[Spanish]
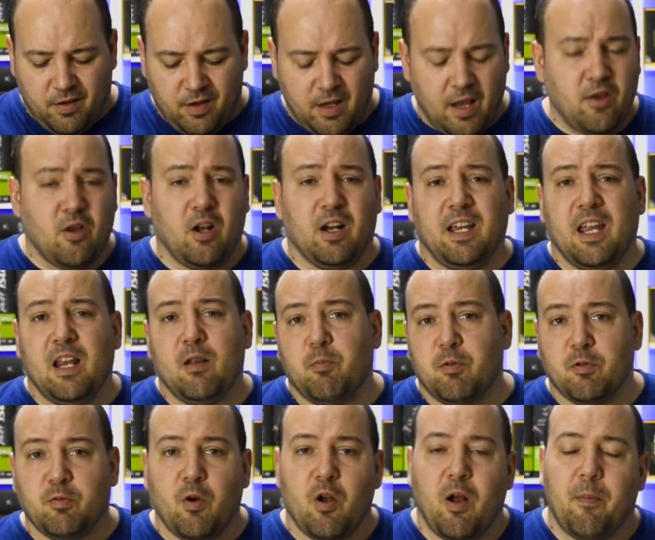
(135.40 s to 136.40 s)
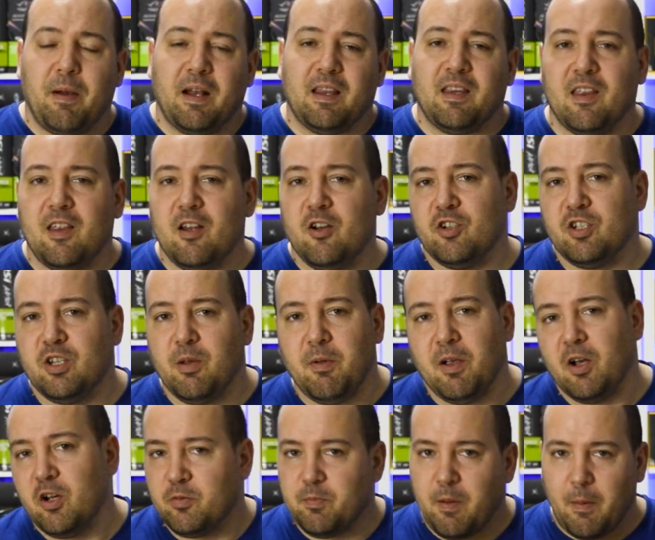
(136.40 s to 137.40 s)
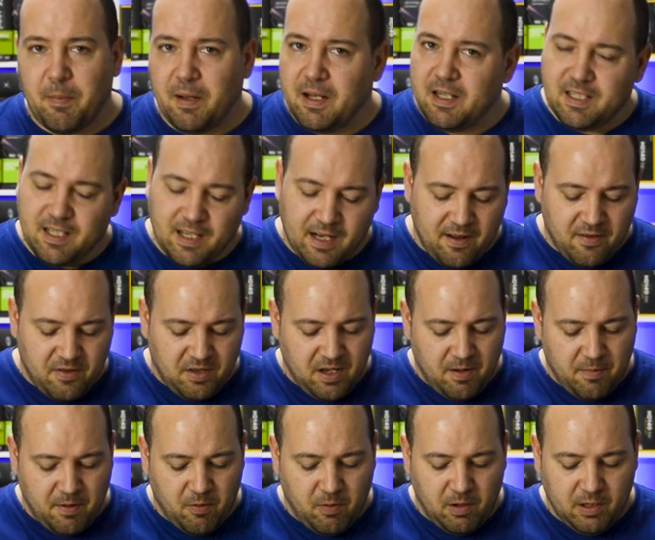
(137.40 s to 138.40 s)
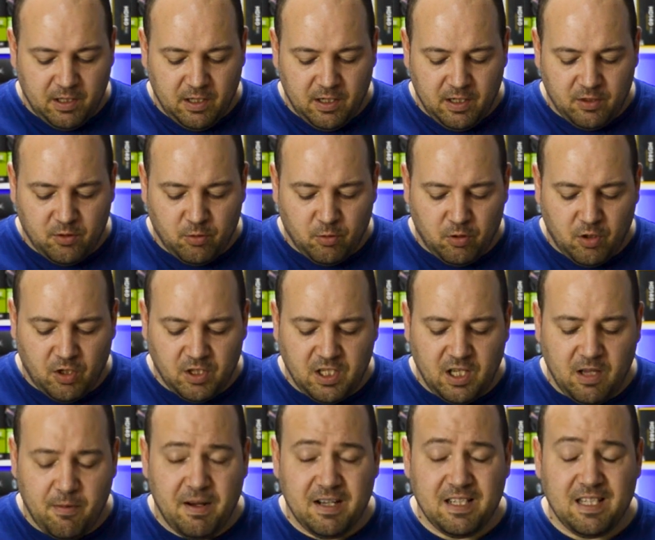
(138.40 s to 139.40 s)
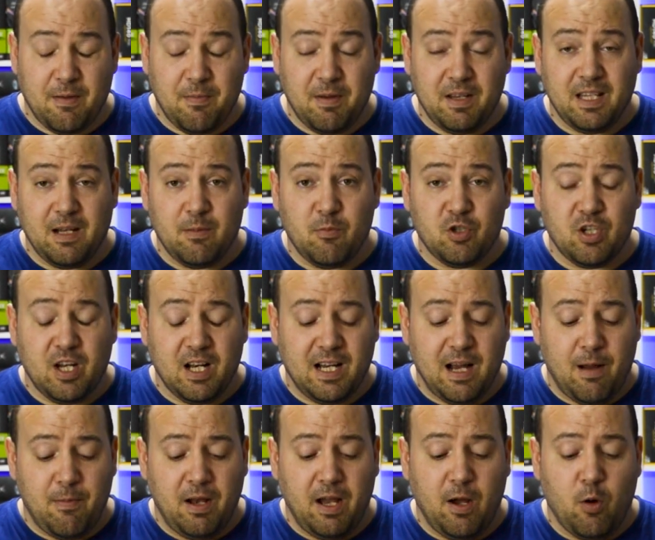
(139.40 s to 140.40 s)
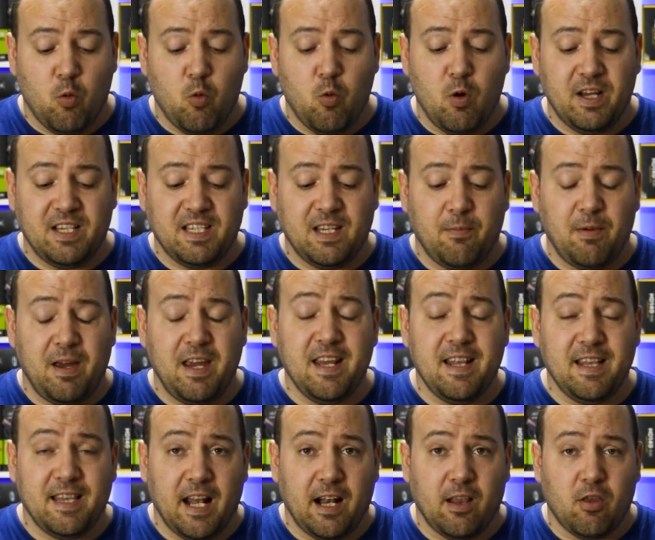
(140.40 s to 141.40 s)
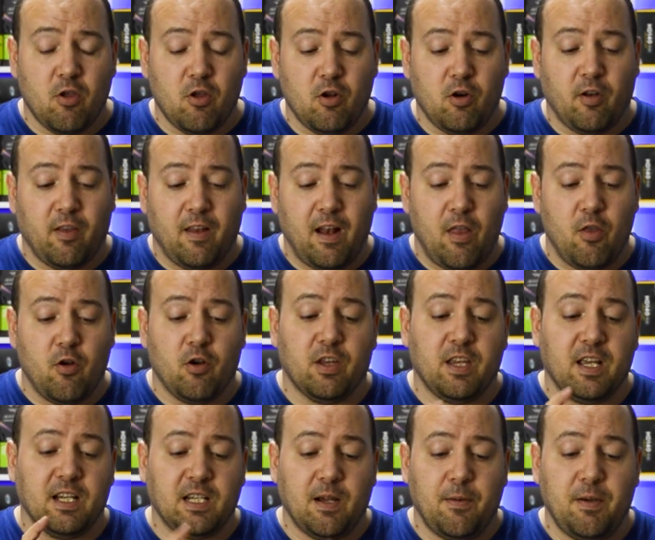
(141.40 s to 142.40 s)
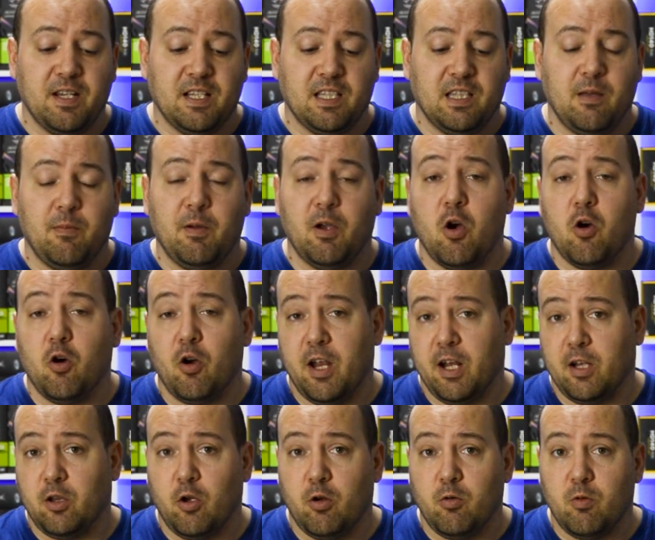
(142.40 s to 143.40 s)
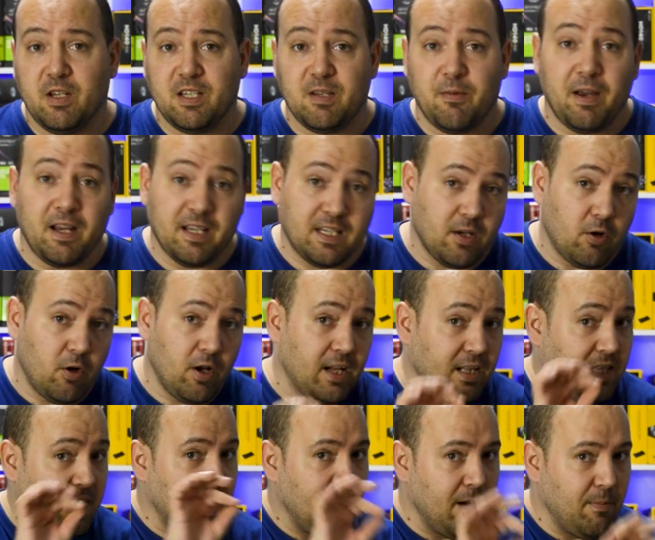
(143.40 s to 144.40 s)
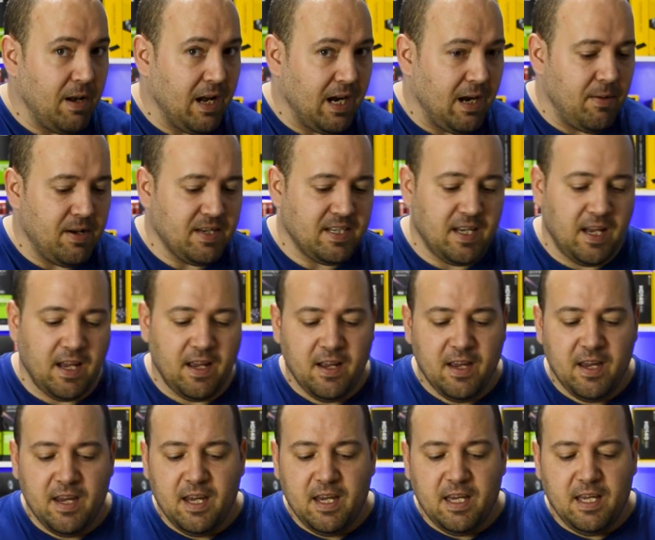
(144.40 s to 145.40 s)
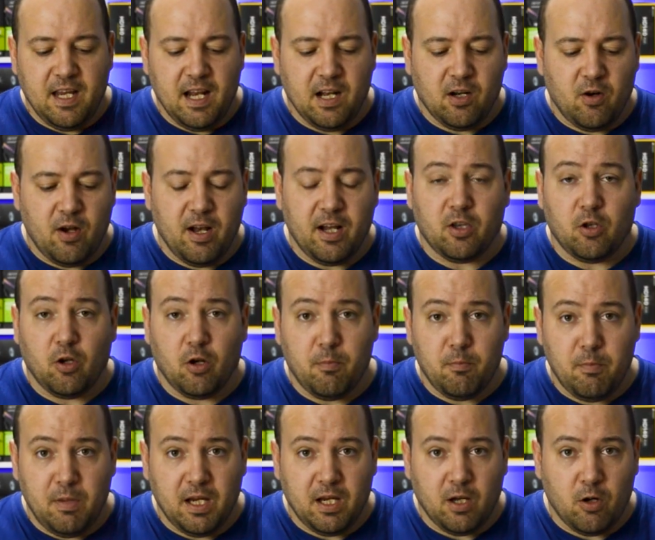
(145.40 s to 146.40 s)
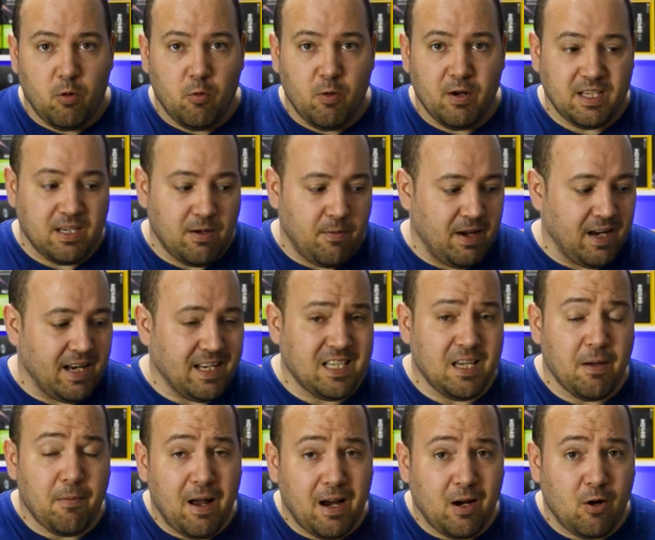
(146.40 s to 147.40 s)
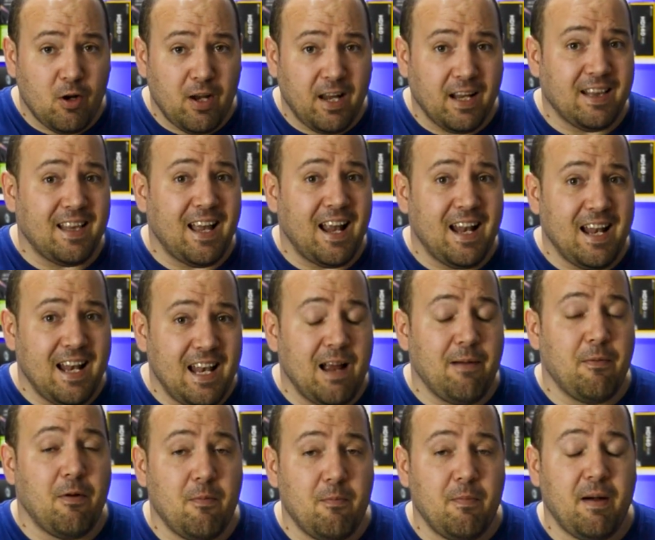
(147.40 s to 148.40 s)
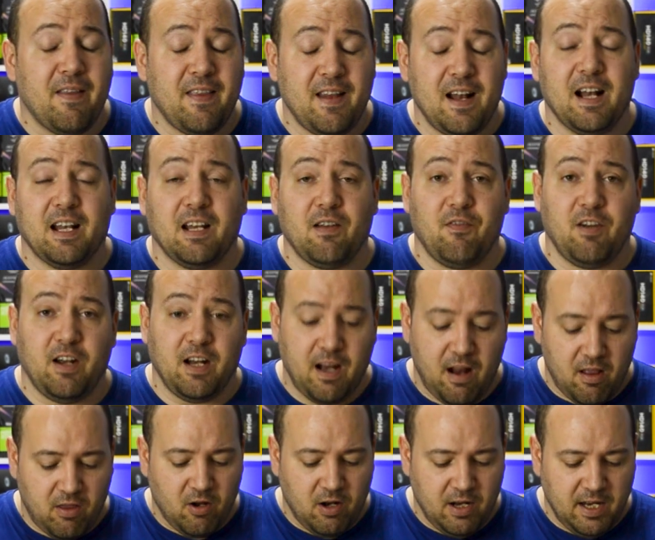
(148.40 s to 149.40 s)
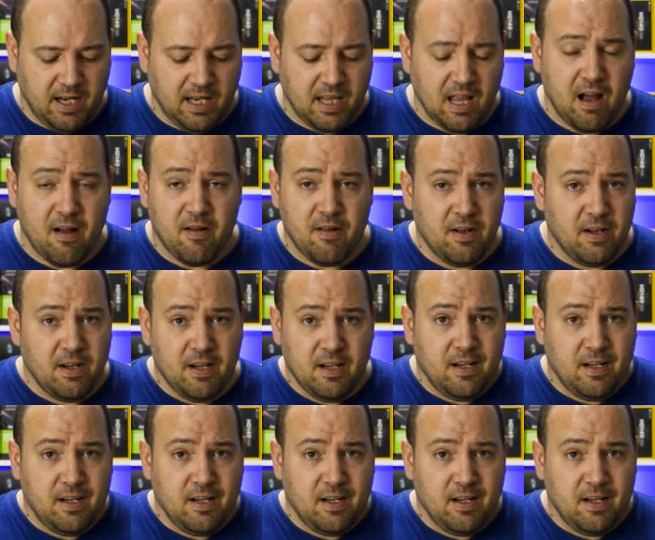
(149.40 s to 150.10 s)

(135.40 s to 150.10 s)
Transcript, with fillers: Dentro del kit, pues bueno, aparte de los típicos papeles de garantía, manual de instrucciones y demás, también tenemos el cable USB interno del ordenador. Ya sabéis, típico conector USB que se conecta en la placa base y el conector micro USB que se va a conectar en la bomba de la refrigeración líquida.